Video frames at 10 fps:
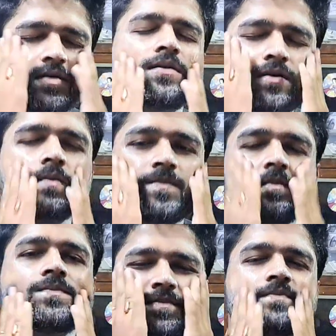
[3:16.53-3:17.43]
दूर हो
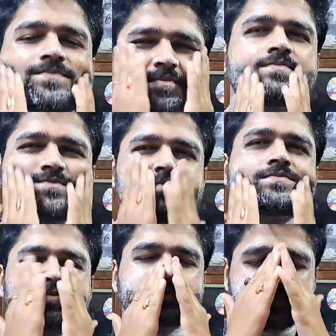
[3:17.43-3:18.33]
पाएगी
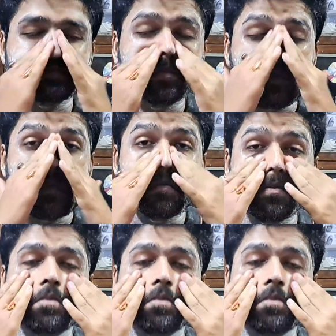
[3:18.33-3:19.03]
सबसे पहले